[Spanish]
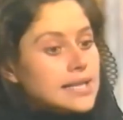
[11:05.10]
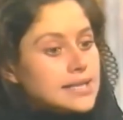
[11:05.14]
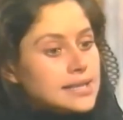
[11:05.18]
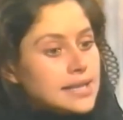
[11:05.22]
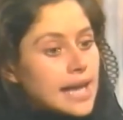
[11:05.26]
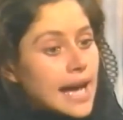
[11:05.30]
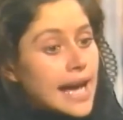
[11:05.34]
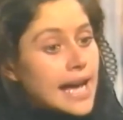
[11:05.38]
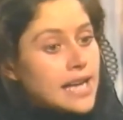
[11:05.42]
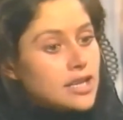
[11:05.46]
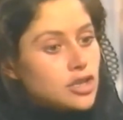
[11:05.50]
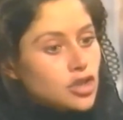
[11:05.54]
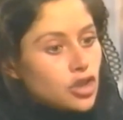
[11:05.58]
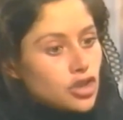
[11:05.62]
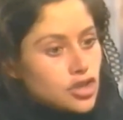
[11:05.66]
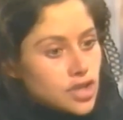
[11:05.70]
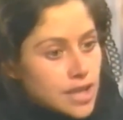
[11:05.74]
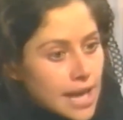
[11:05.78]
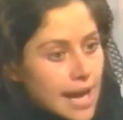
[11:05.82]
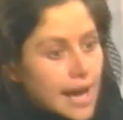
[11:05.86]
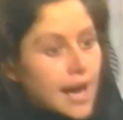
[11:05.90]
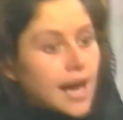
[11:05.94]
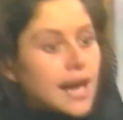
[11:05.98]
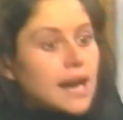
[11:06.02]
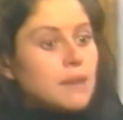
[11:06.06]
Hasta eso
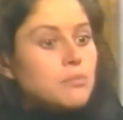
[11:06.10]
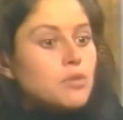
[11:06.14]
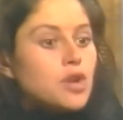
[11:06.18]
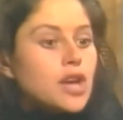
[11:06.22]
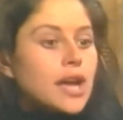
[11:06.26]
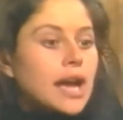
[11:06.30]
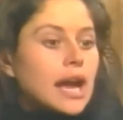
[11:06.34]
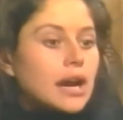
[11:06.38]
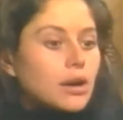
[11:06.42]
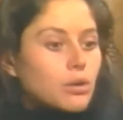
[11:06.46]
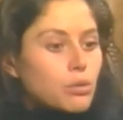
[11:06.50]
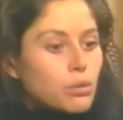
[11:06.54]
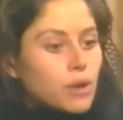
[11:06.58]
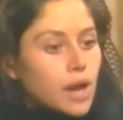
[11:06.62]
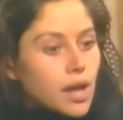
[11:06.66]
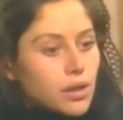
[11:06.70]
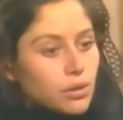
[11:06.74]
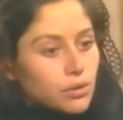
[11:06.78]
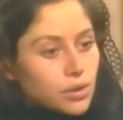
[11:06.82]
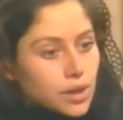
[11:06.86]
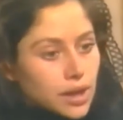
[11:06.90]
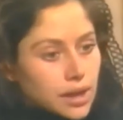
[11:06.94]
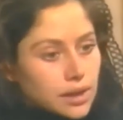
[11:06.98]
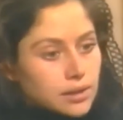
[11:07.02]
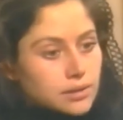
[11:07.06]
llega la muy
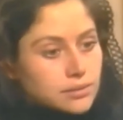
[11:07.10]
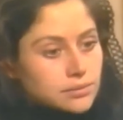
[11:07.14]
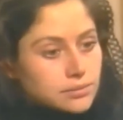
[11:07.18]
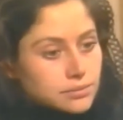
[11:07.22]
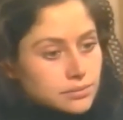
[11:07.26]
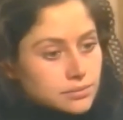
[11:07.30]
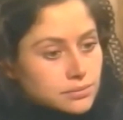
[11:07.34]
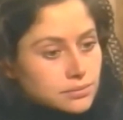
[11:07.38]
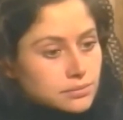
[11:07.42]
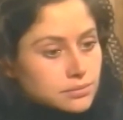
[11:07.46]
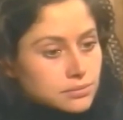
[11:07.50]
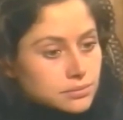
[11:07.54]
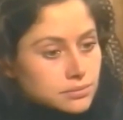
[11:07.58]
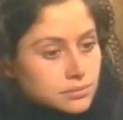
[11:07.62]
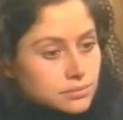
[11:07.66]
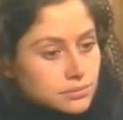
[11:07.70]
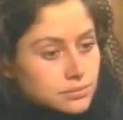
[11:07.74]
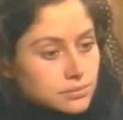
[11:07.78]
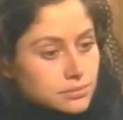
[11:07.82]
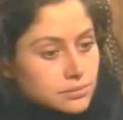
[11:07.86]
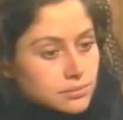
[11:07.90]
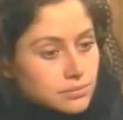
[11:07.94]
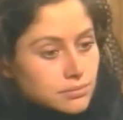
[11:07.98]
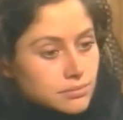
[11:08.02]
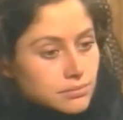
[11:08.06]
calculadora.
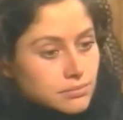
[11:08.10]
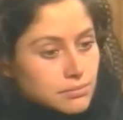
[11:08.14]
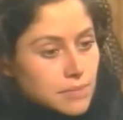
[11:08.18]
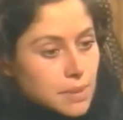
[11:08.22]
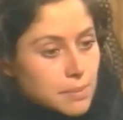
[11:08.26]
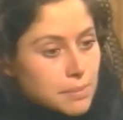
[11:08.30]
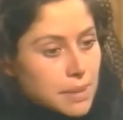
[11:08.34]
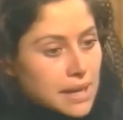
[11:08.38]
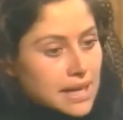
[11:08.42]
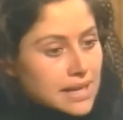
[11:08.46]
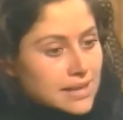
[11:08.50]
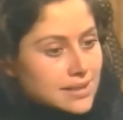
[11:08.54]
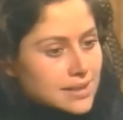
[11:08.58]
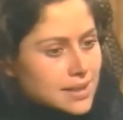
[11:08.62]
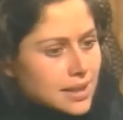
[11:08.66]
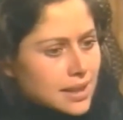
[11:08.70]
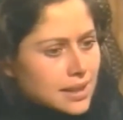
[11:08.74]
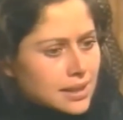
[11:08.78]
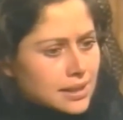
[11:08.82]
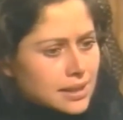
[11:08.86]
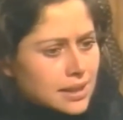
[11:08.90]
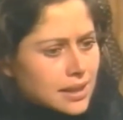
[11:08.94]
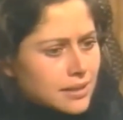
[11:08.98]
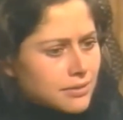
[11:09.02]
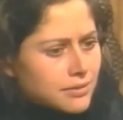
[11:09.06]
Me
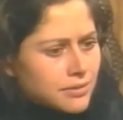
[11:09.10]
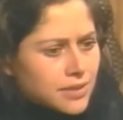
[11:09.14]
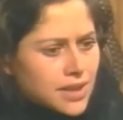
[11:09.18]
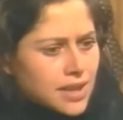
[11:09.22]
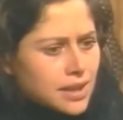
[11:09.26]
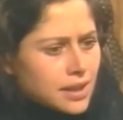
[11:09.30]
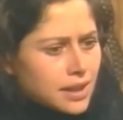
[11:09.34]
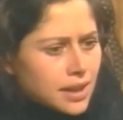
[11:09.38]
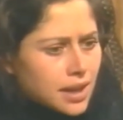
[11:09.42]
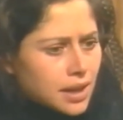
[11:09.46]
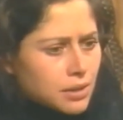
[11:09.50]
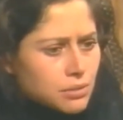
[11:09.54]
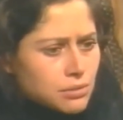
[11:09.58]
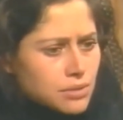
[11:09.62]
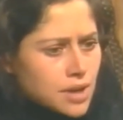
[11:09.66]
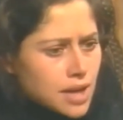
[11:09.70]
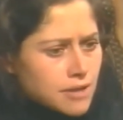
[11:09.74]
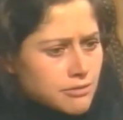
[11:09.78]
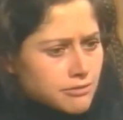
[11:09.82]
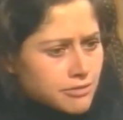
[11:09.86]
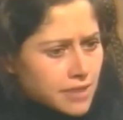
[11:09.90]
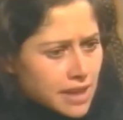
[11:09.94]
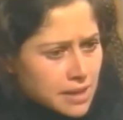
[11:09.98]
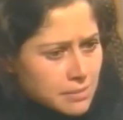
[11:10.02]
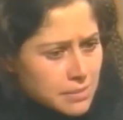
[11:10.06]
parece que finge
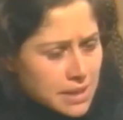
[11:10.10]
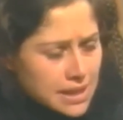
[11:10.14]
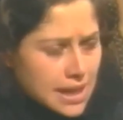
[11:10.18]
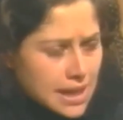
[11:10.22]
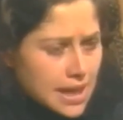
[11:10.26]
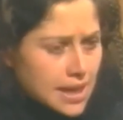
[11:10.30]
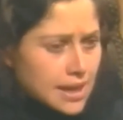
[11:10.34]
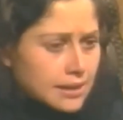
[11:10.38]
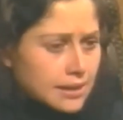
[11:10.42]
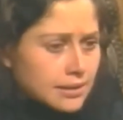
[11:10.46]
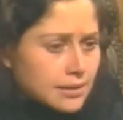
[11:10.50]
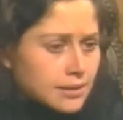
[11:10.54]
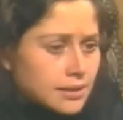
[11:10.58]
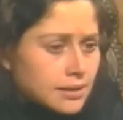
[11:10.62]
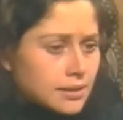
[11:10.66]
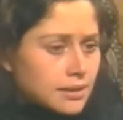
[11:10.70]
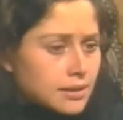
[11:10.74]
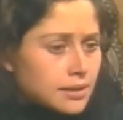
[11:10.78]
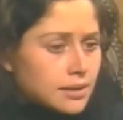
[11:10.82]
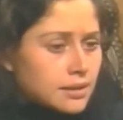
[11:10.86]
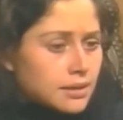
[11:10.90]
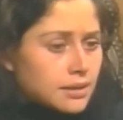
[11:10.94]
una enfermedad.